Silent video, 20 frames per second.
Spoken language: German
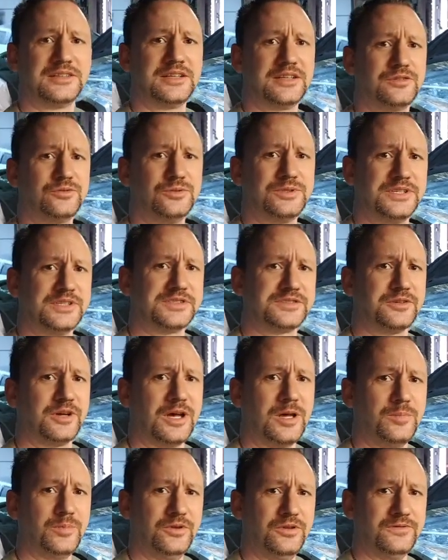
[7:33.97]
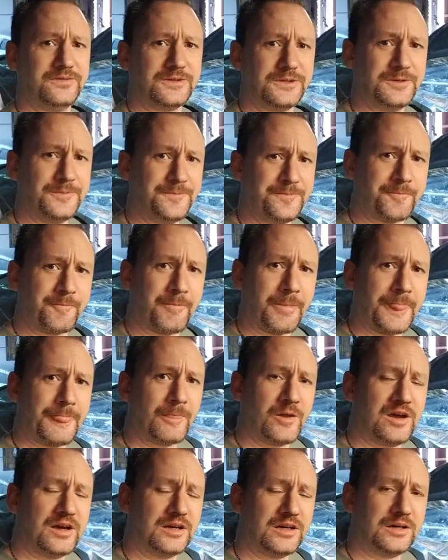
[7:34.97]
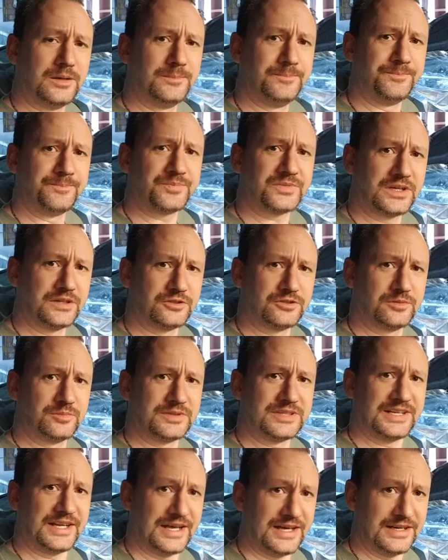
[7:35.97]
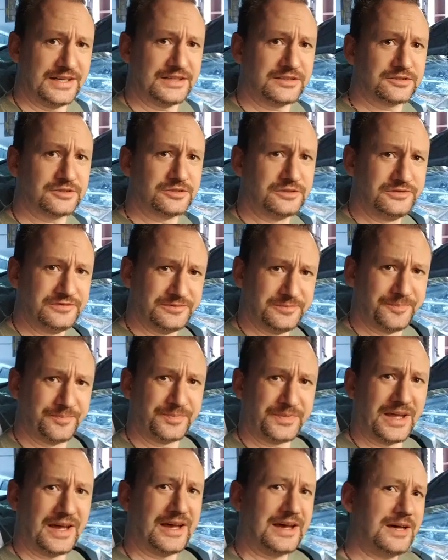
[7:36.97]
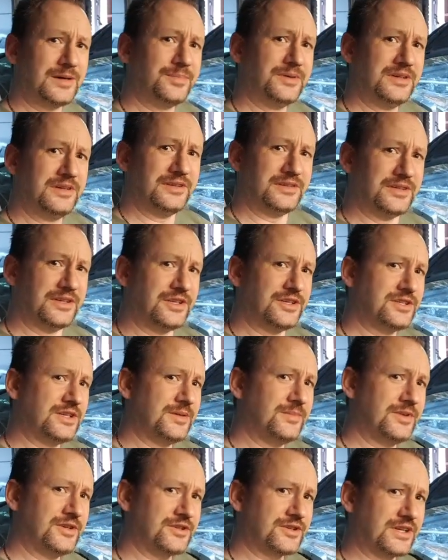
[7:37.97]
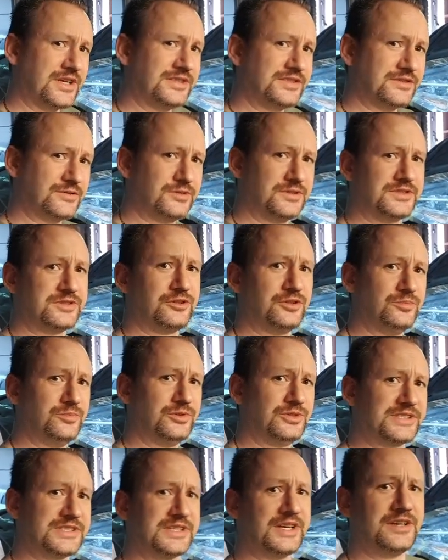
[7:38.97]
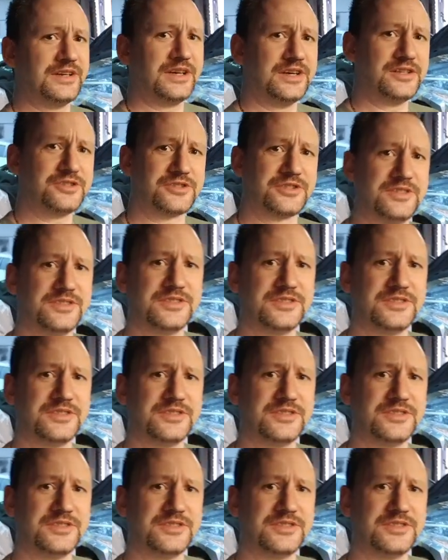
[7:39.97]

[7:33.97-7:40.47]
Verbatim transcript: Der tut jetzt noch Ablüfte. Ähm, dann kommt Klarlack drauf. Aber ich nehme euch ganz kurz rum und zeige euch